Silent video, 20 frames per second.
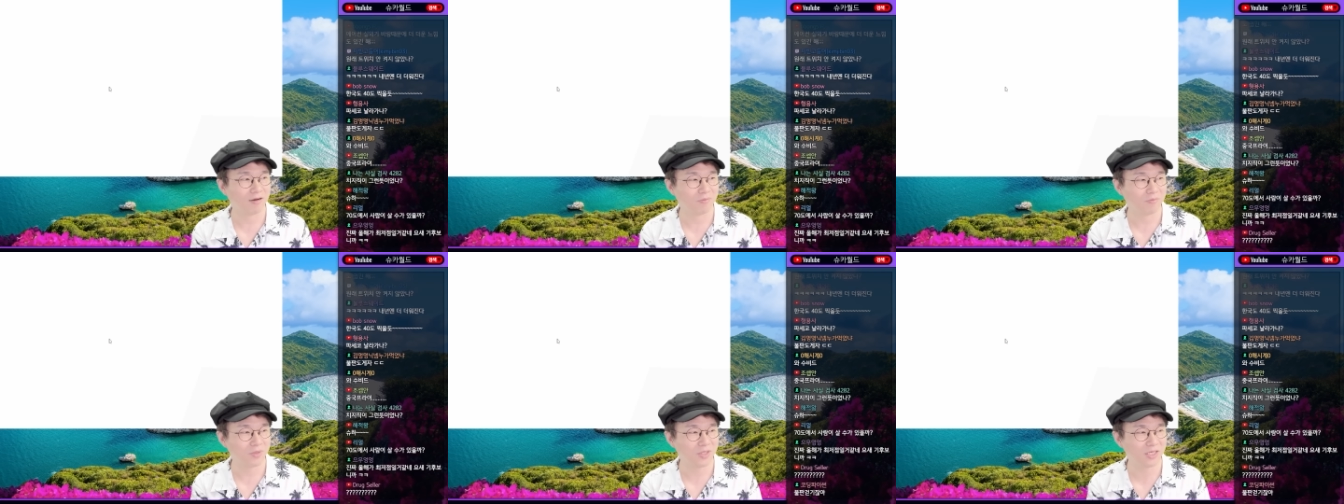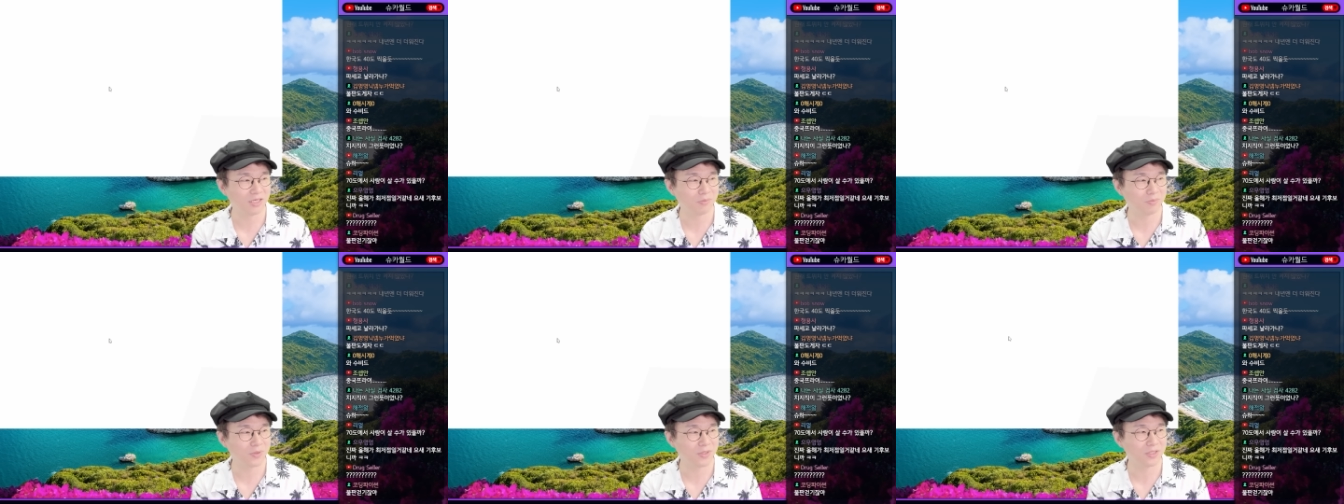
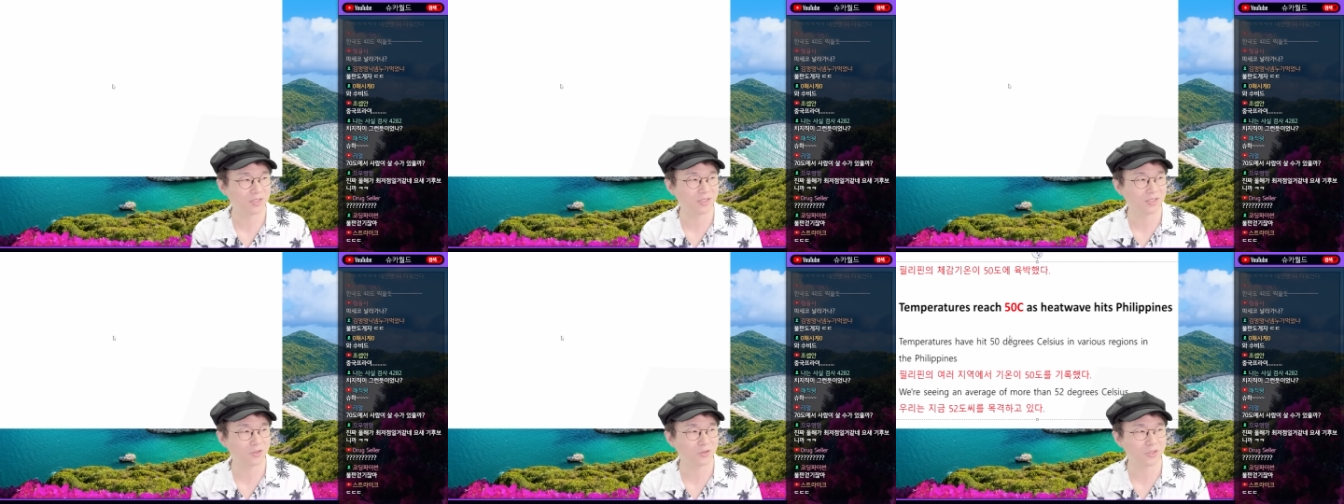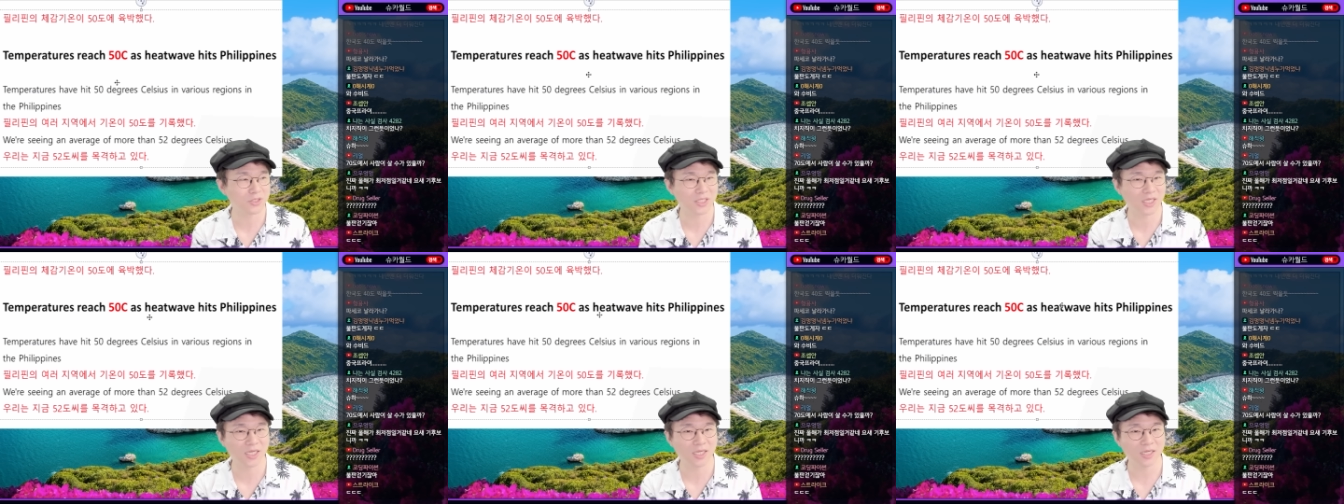필리핀은
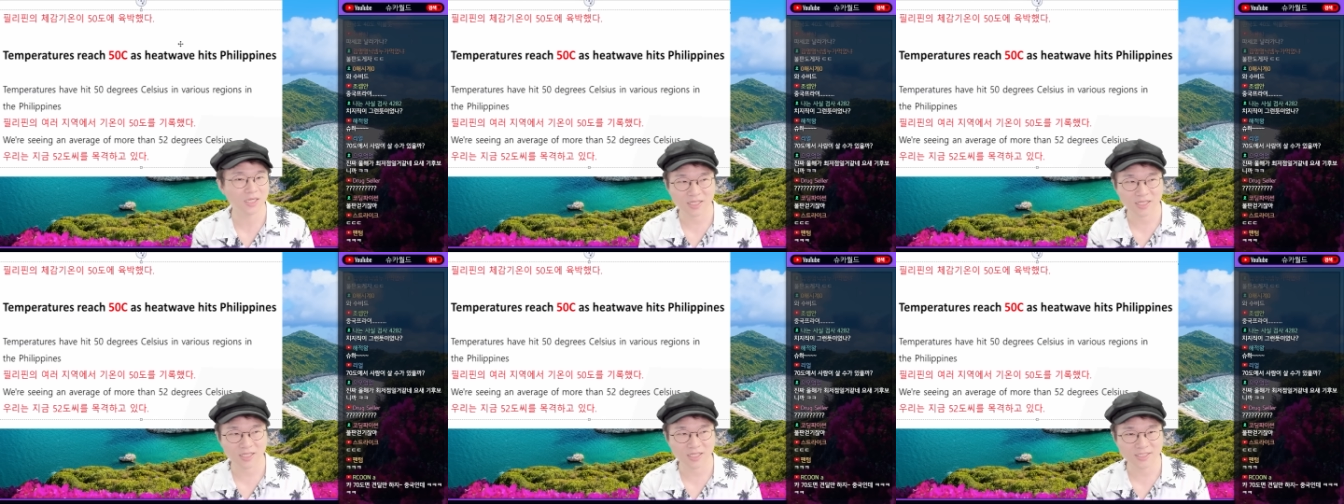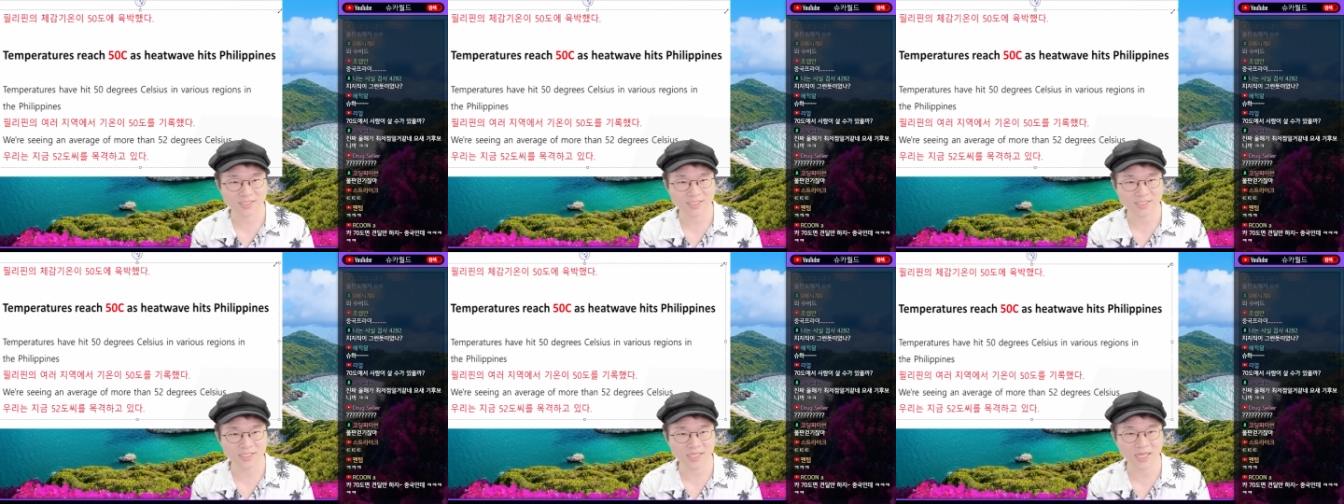현재
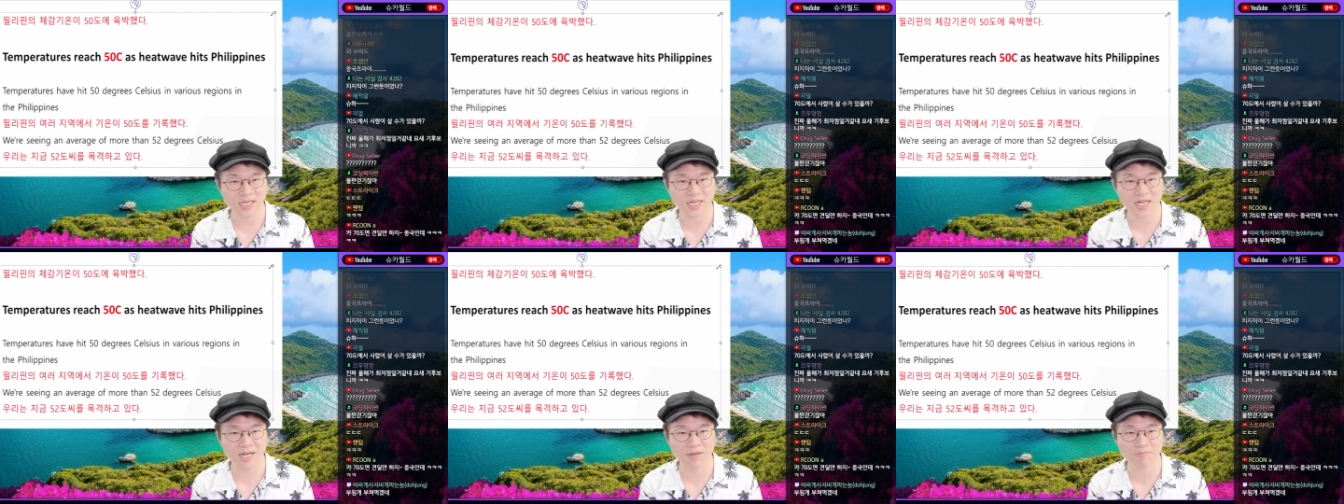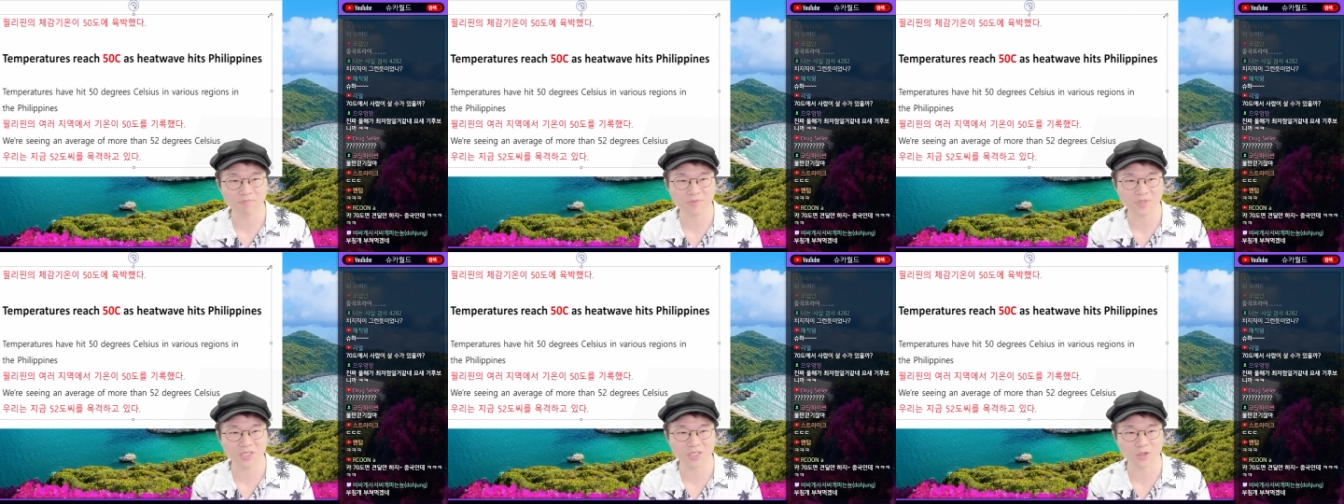
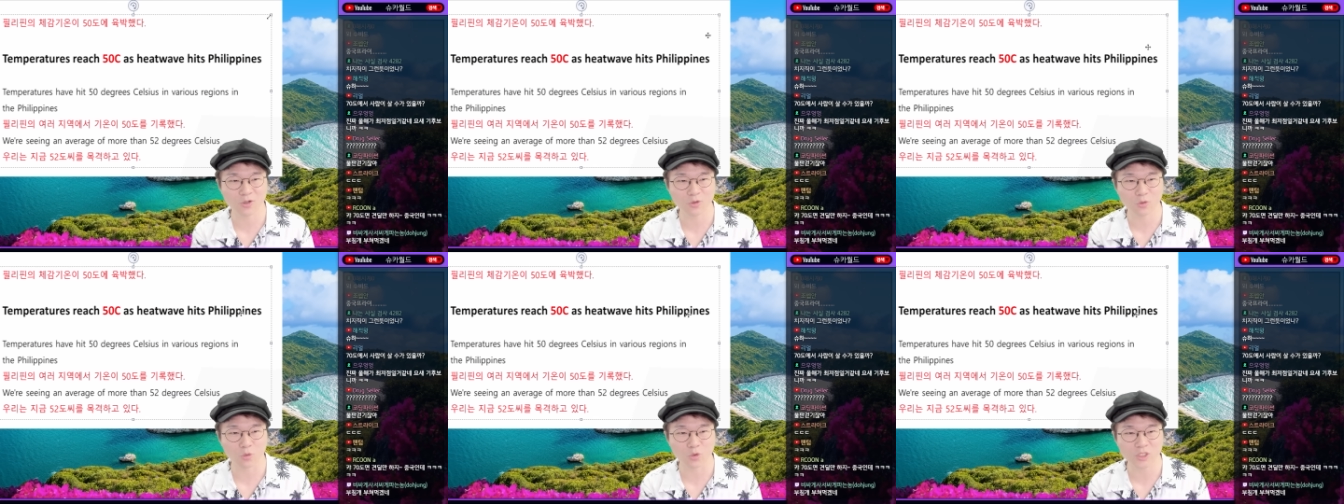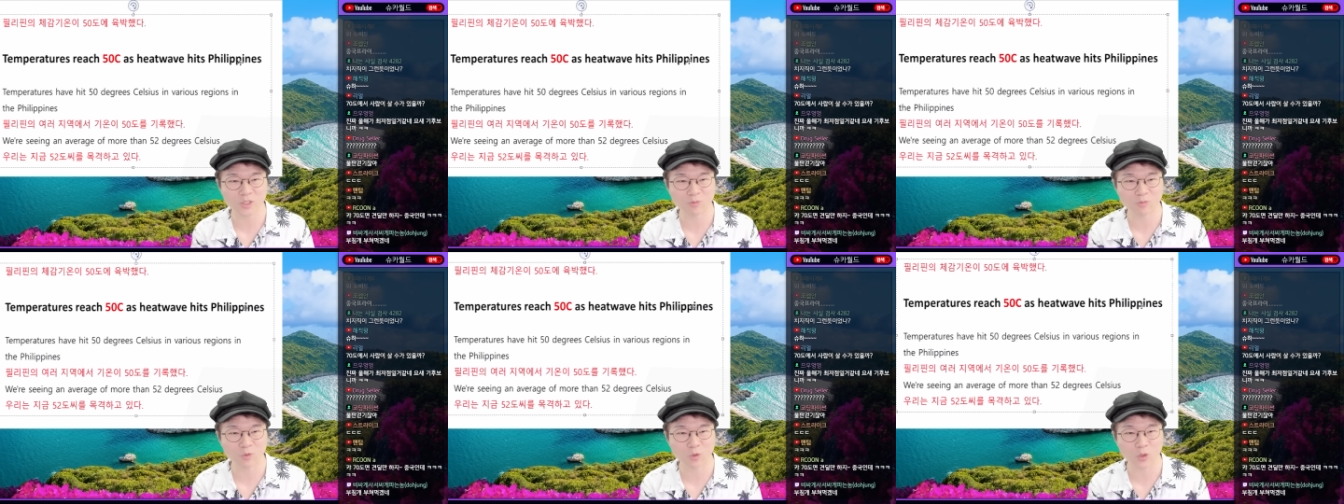체감 기온
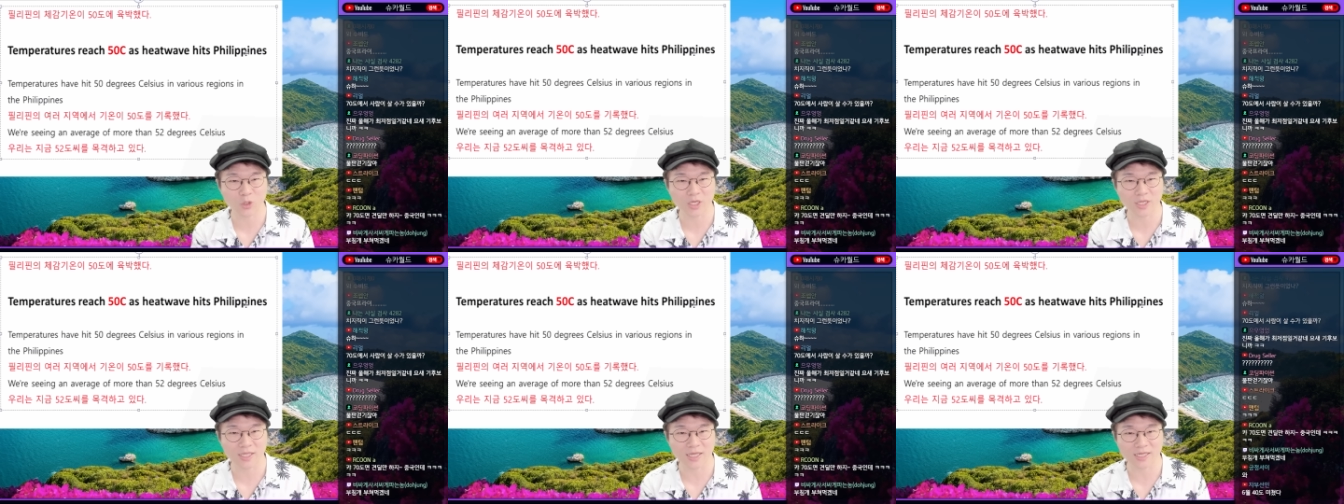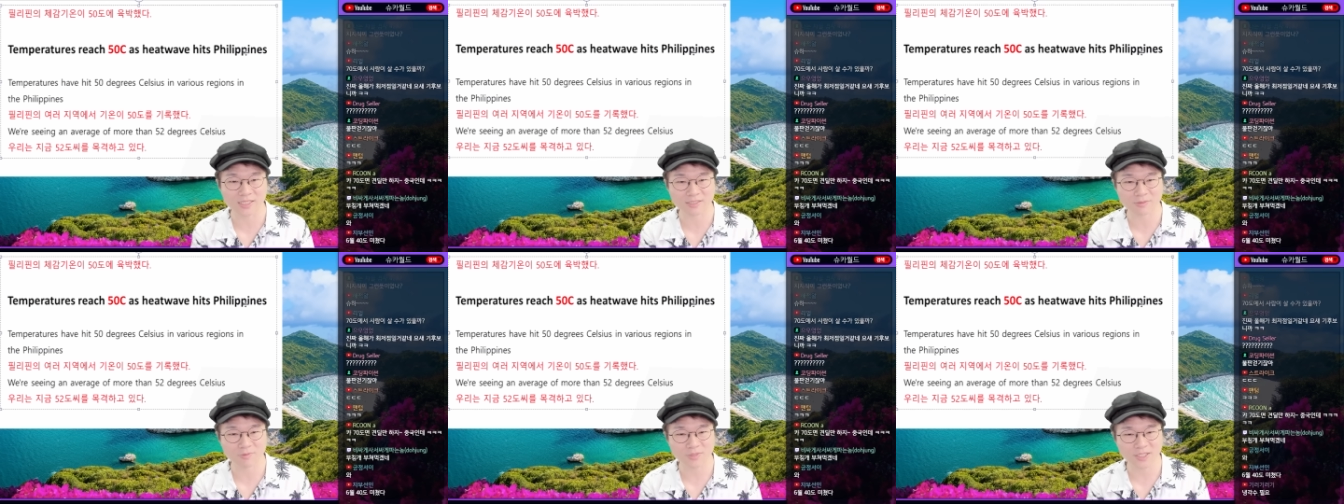50도가
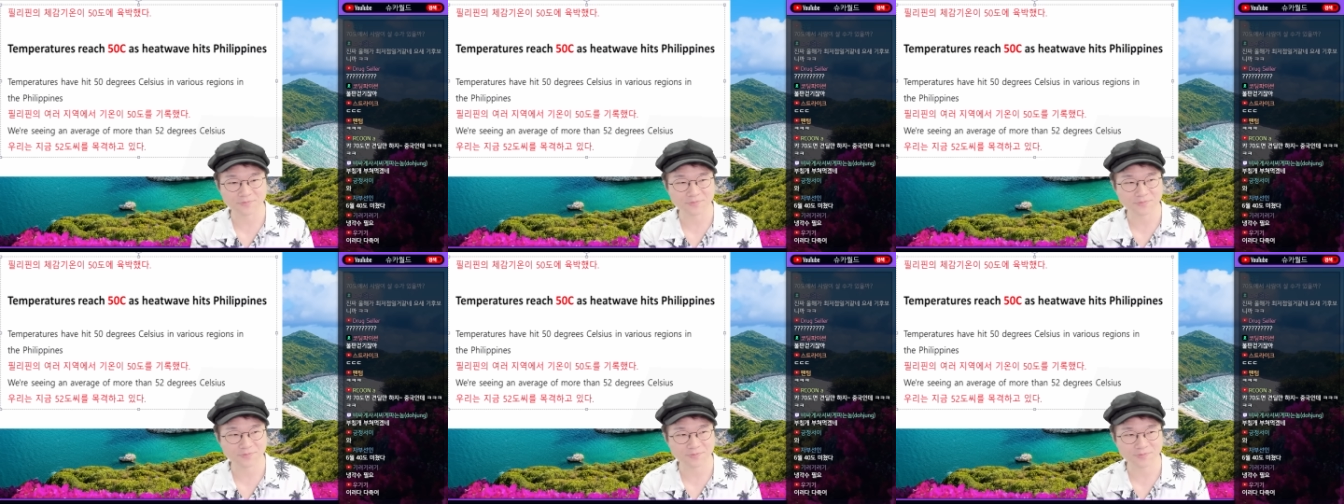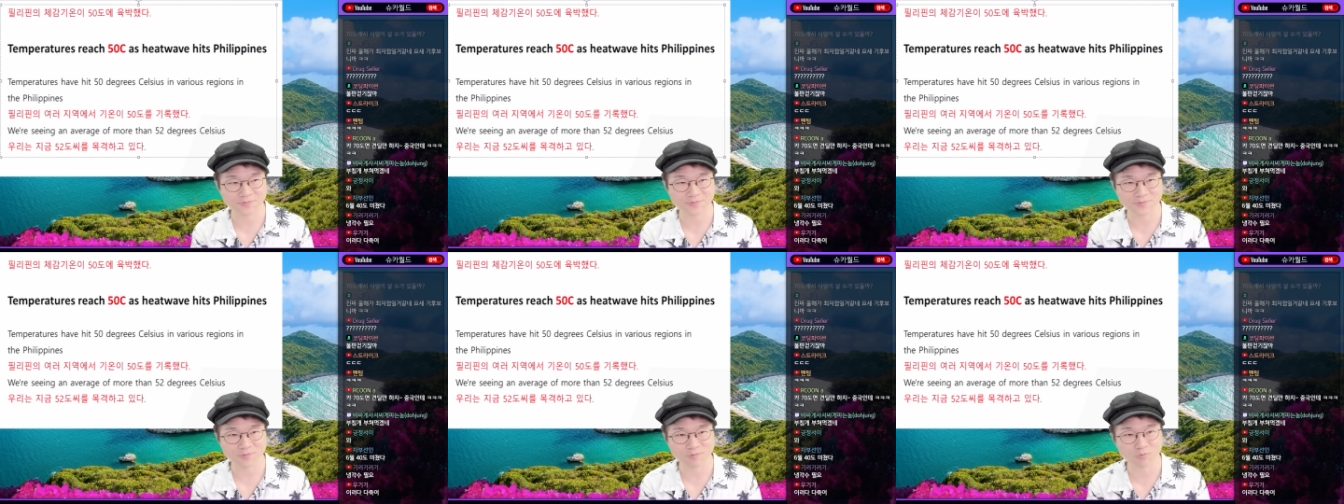나왔습니다
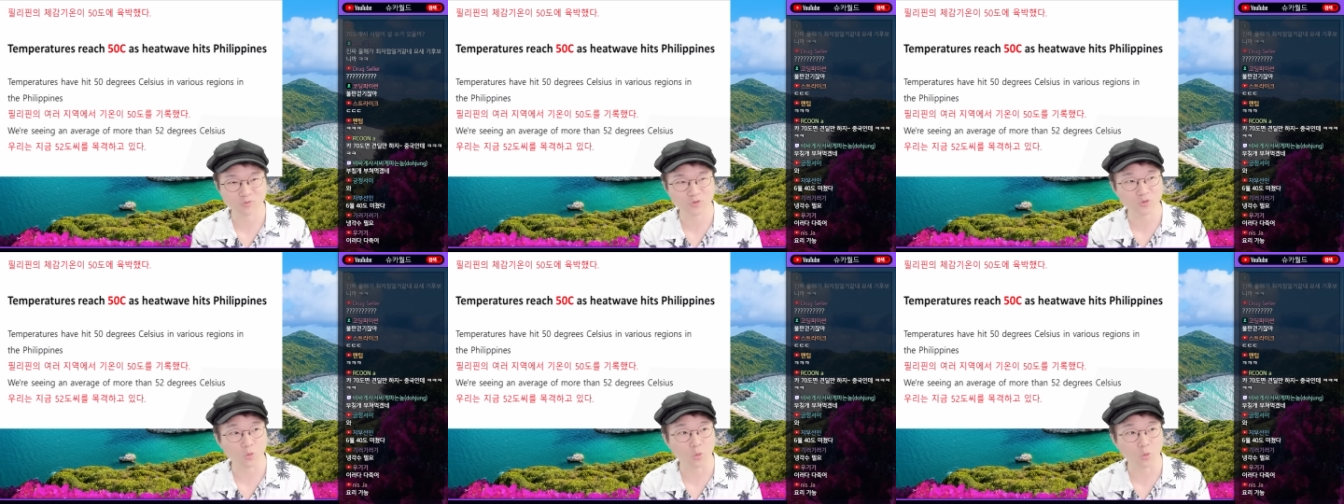무슨